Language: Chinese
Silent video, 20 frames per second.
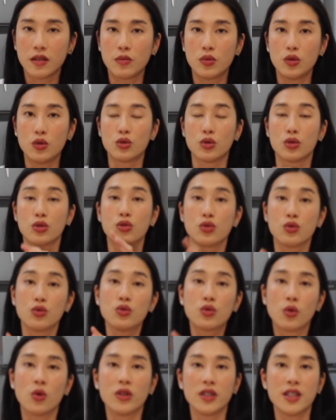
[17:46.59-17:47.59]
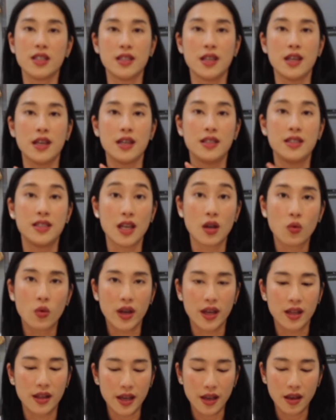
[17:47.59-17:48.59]
比如说蔬果那些纤
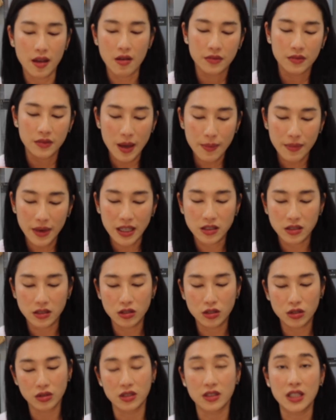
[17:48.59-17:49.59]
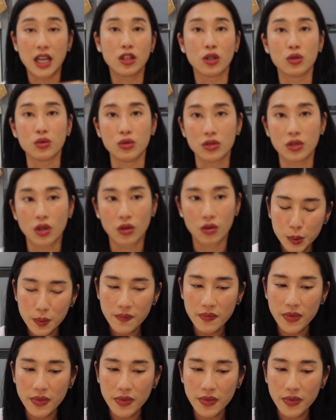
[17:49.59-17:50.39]
维类；蛋白质就是蛋、豆、鱼肉；